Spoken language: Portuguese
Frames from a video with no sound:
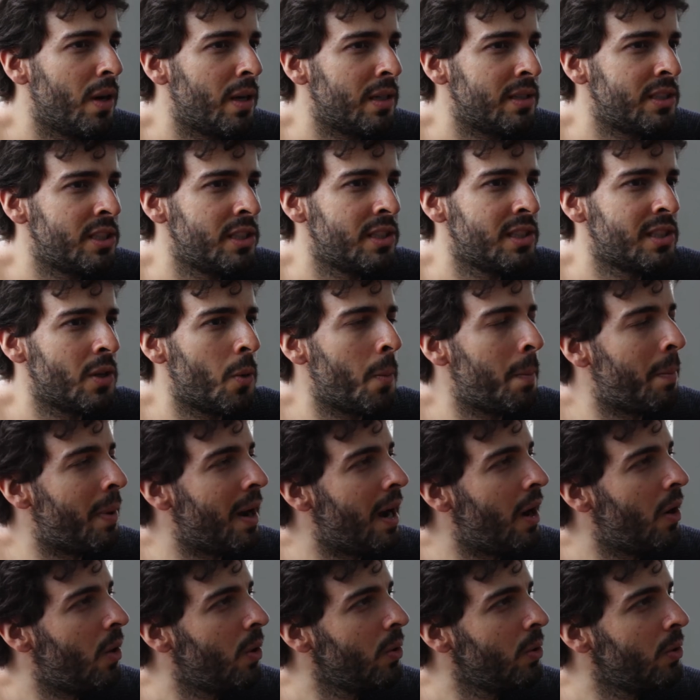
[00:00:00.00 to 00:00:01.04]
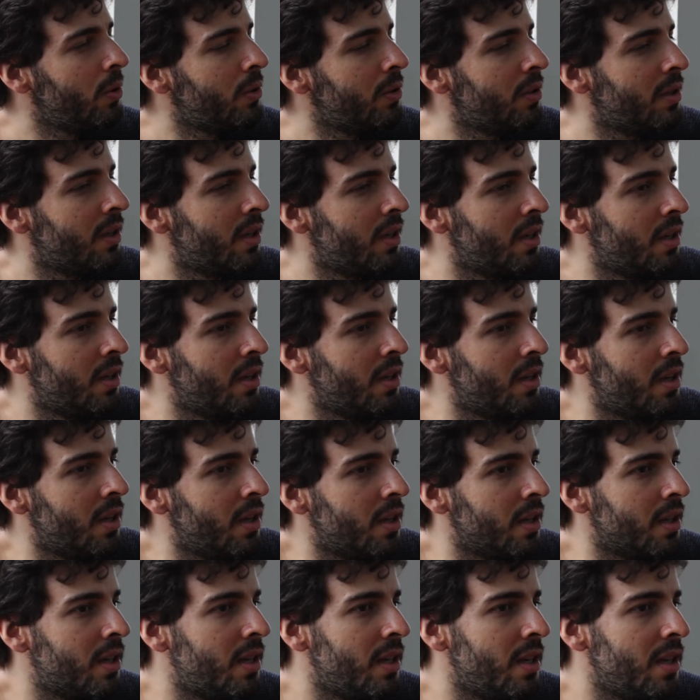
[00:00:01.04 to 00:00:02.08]
lá de São Paulo,
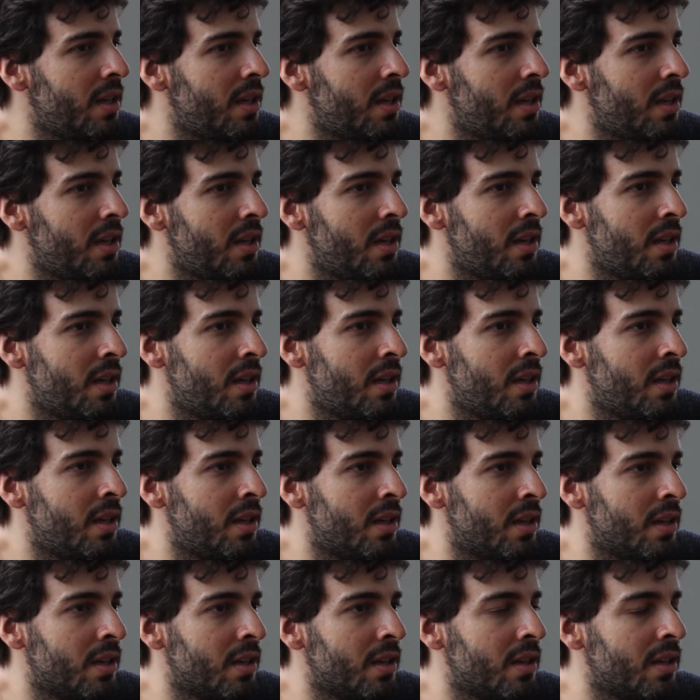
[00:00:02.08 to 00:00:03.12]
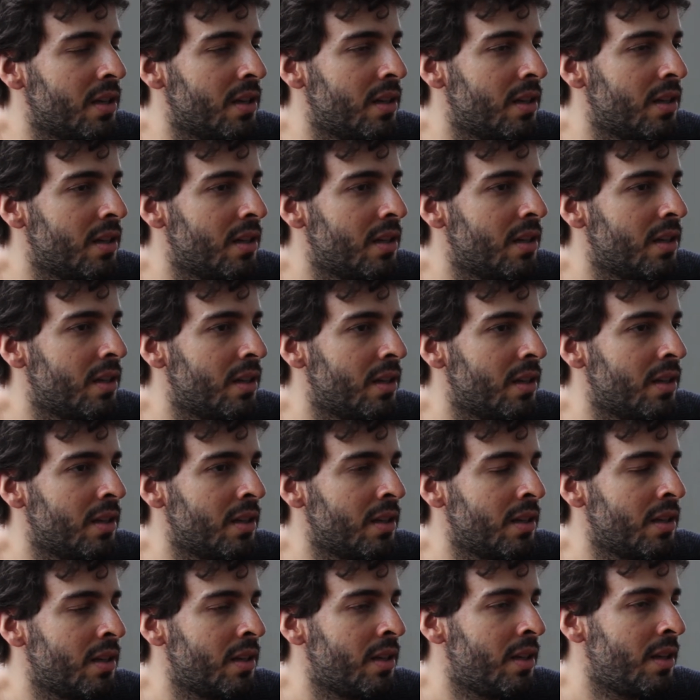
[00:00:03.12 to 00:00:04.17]
que,
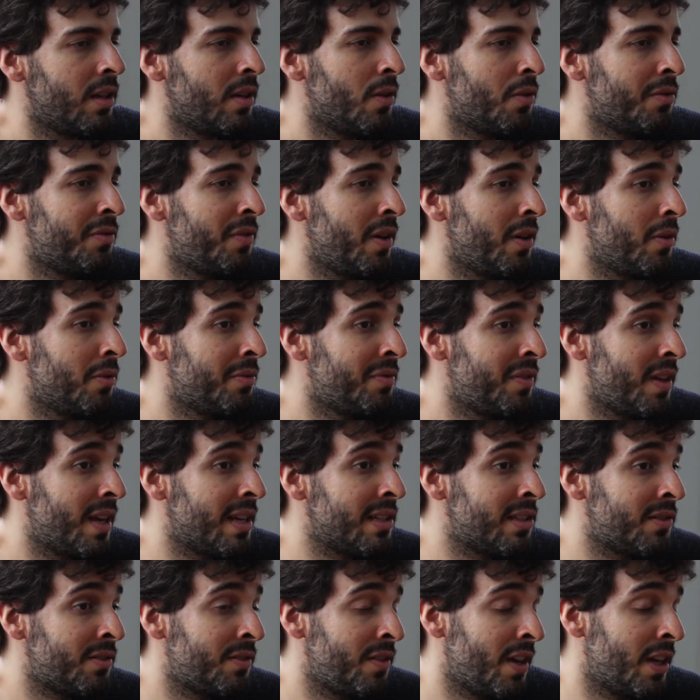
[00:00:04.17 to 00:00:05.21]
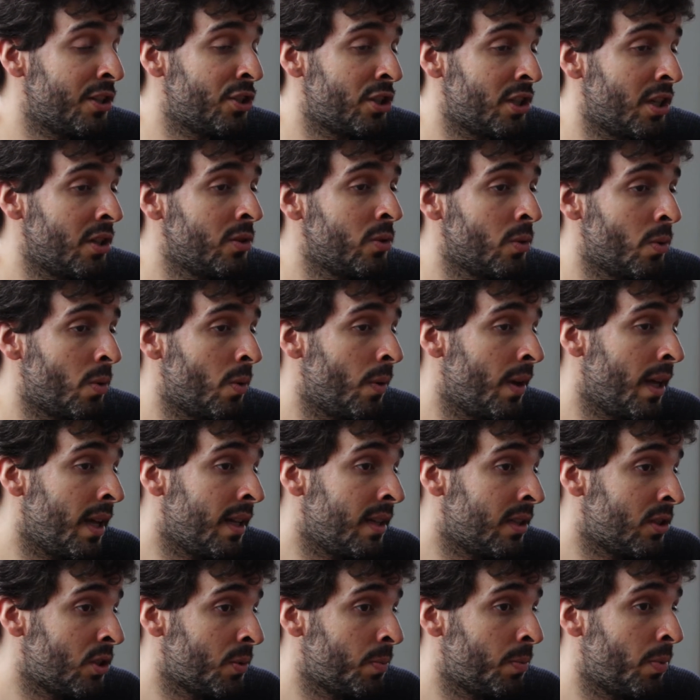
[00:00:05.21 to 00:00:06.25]
que eu venho via, viajando com
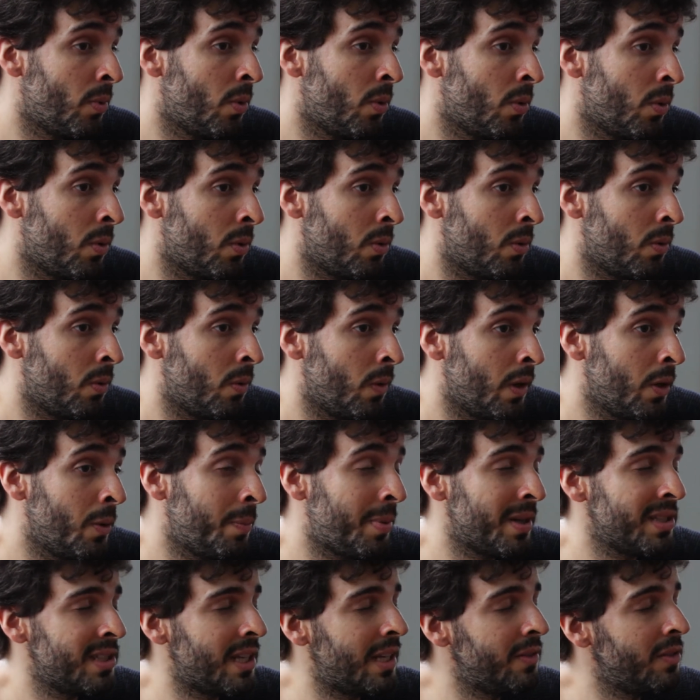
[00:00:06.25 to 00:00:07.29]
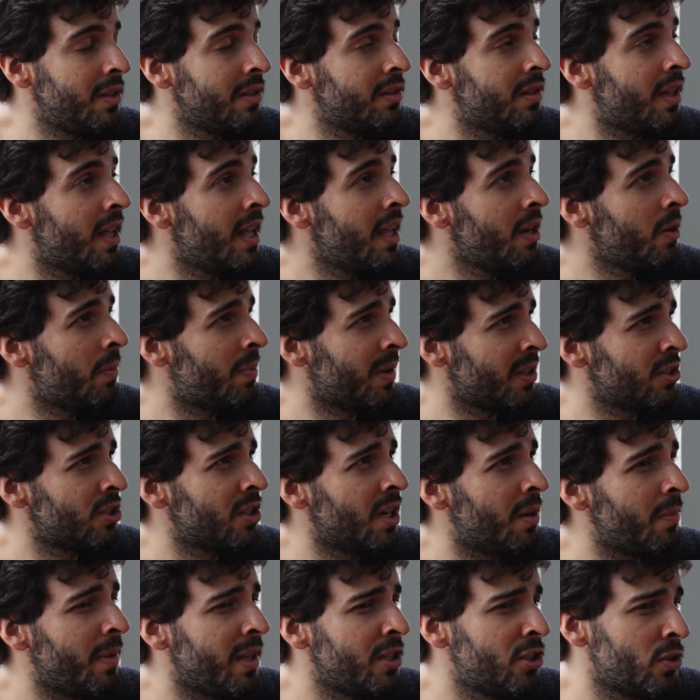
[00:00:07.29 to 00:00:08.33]
ele tipo, o ano passado inteiro,
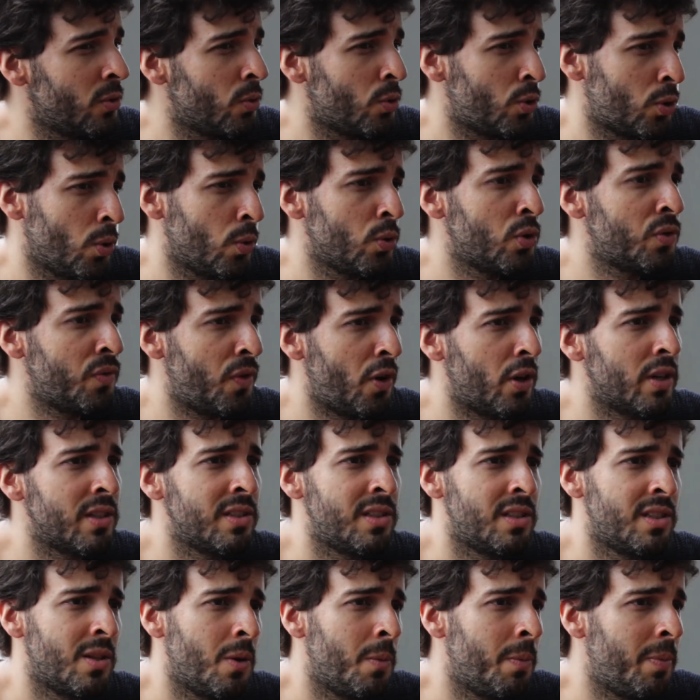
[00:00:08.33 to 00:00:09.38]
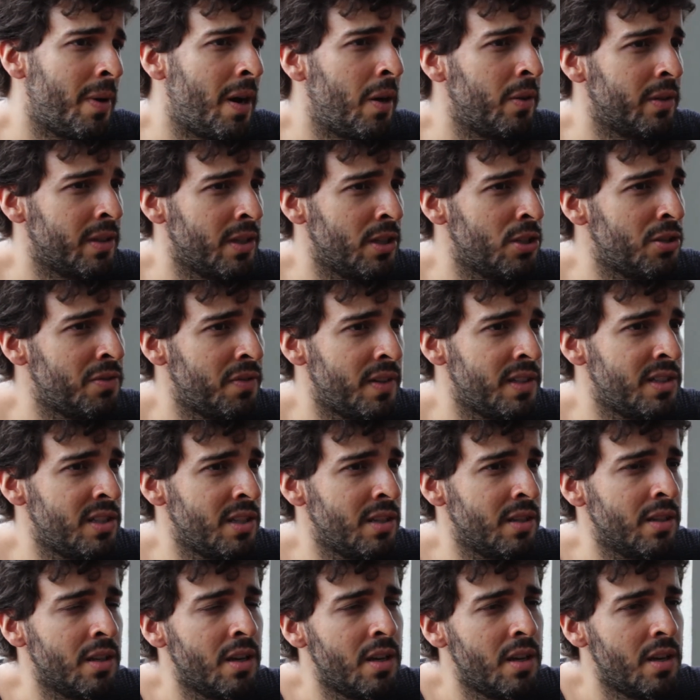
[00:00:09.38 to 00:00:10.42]
praticamente, nos shows fora de São Paulo que a gente fez em,
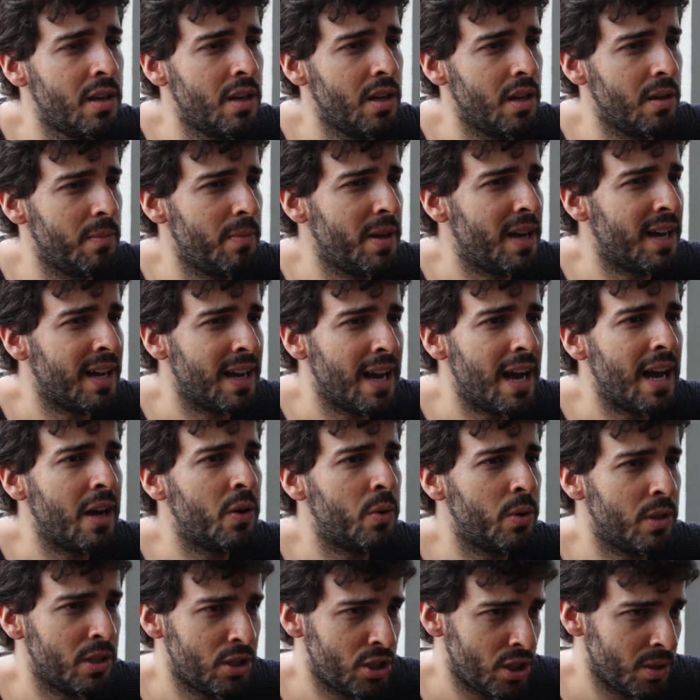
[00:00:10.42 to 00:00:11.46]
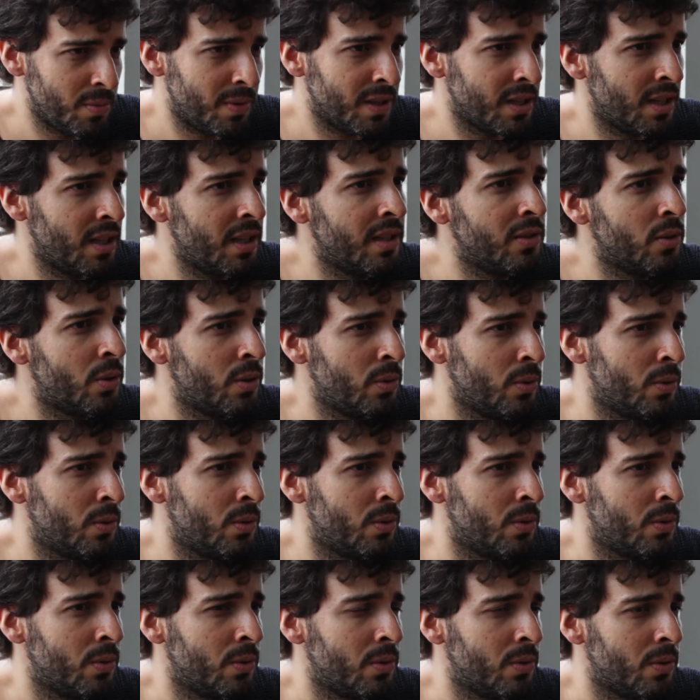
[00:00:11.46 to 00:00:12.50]
em BH, Curitiba, aqui no, no,
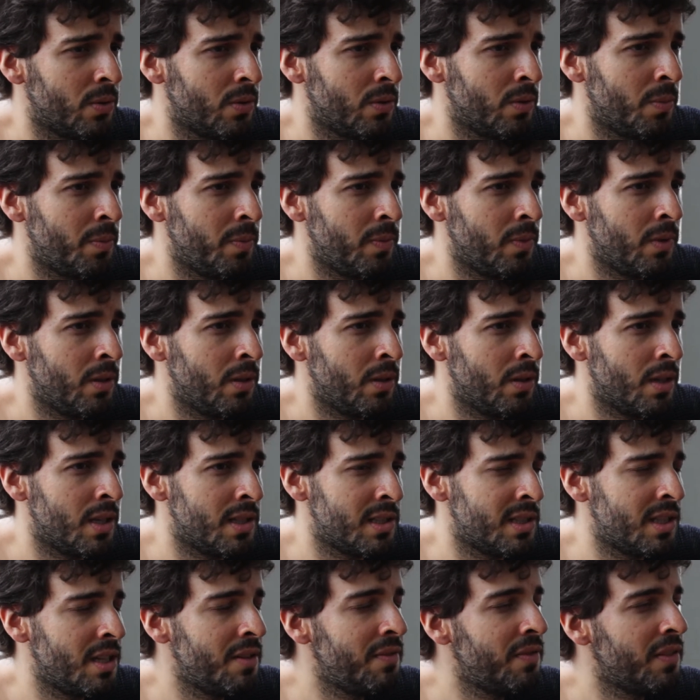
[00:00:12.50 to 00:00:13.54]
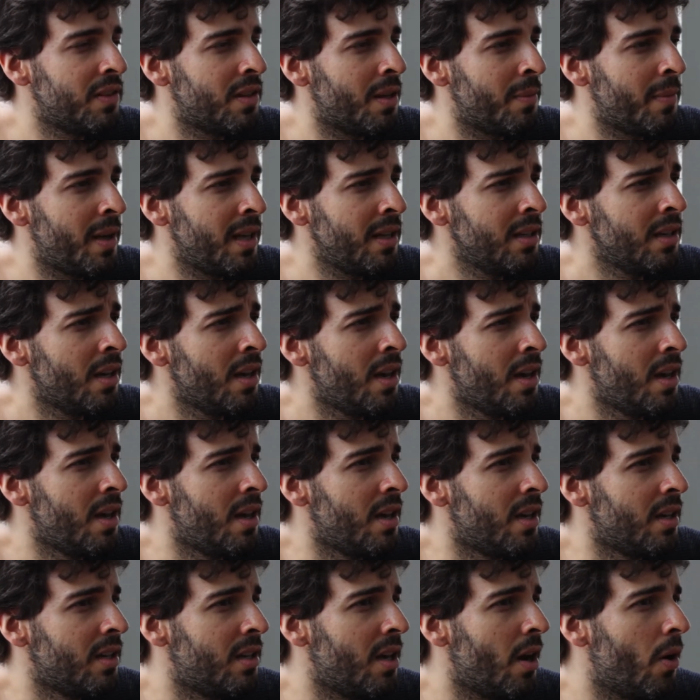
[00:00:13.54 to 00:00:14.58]
em Recife também,
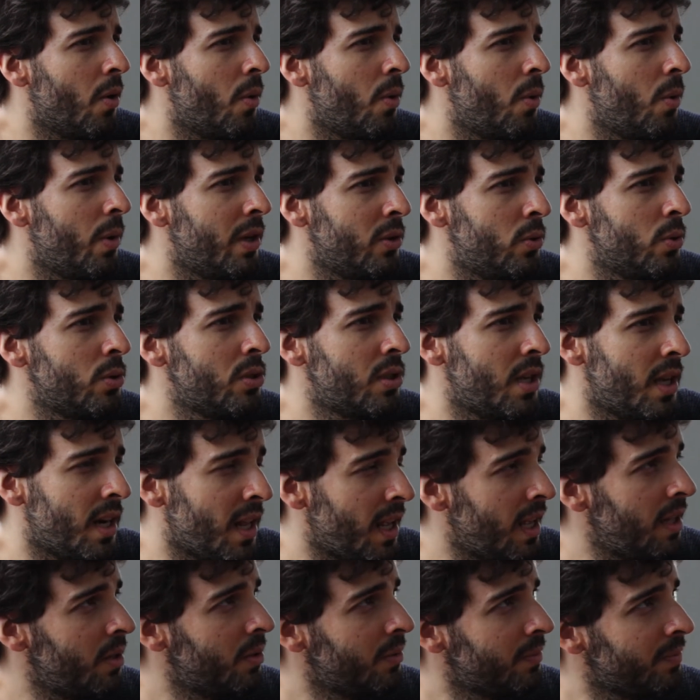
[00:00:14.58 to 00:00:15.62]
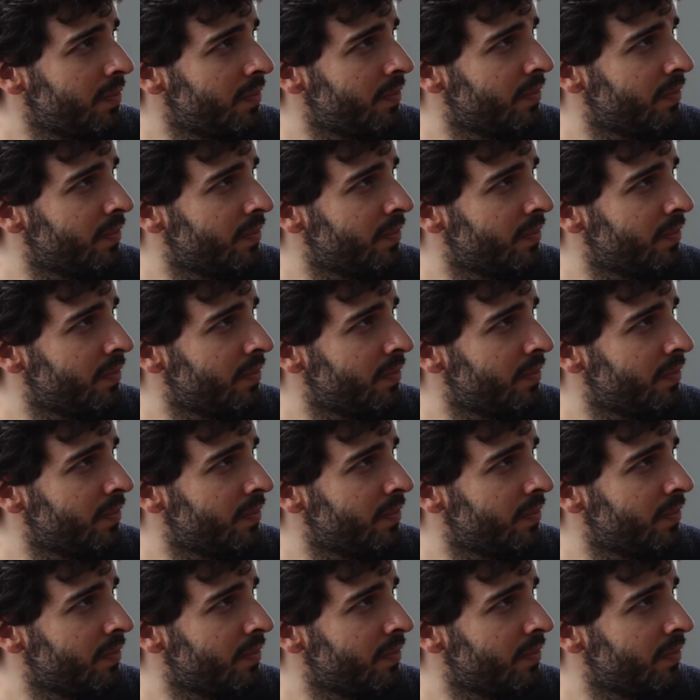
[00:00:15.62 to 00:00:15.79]
que é o Edu Sereno,